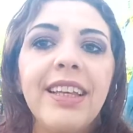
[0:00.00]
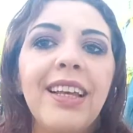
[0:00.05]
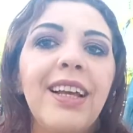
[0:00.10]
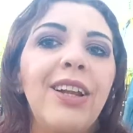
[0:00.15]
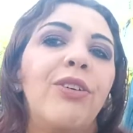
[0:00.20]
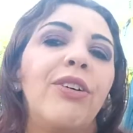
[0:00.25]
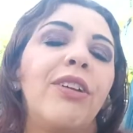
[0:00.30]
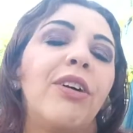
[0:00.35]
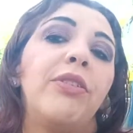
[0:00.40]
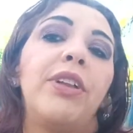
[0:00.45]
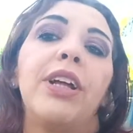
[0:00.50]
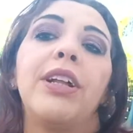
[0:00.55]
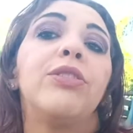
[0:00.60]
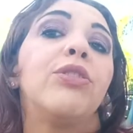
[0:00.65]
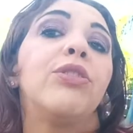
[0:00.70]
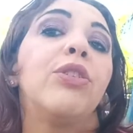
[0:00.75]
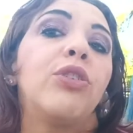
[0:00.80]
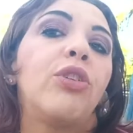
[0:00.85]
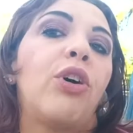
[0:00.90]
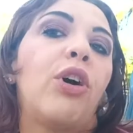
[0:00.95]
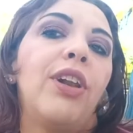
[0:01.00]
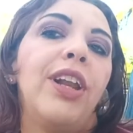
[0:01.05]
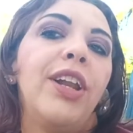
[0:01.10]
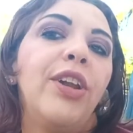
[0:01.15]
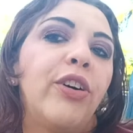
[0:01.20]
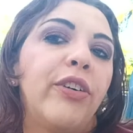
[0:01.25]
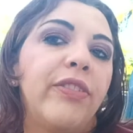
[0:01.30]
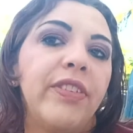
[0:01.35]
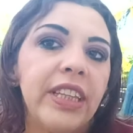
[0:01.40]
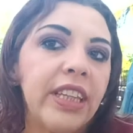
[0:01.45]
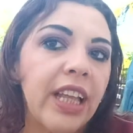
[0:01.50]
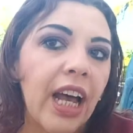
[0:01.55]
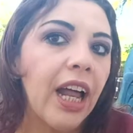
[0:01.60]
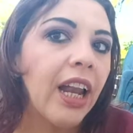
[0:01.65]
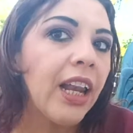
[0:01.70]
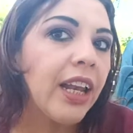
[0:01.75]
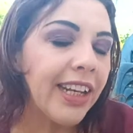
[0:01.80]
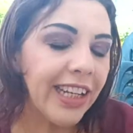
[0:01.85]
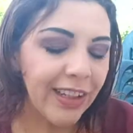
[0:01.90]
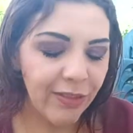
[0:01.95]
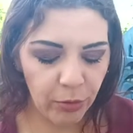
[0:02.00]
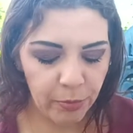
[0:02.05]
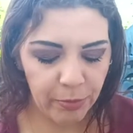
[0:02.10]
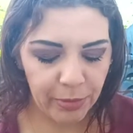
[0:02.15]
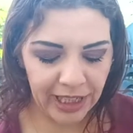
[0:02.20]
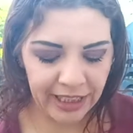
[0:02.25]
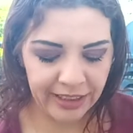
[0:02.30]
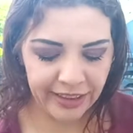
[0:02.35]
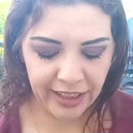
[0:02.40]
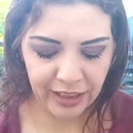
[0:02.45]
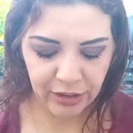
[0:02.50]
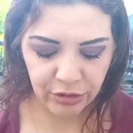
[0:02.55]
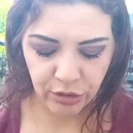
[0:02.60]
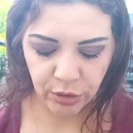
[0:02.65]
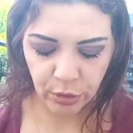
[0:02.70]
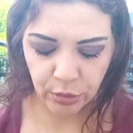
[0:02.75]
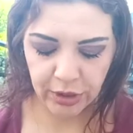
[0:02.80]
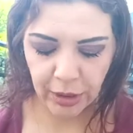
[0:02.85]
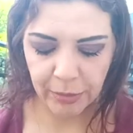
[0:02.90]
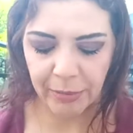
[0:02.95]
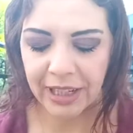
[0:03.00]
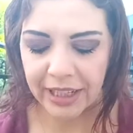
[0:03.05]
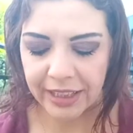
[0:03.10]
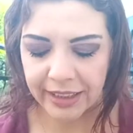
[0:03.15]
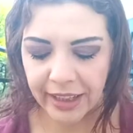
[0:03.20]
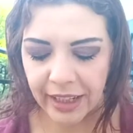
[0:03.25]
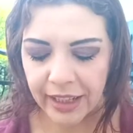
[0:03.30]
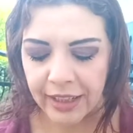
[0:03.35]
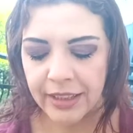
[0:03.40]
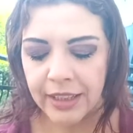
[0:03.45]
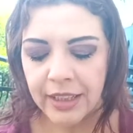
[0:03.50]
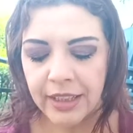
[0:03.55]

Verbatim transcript: E allora ho detto no, le novità le devo prendere assolutamente.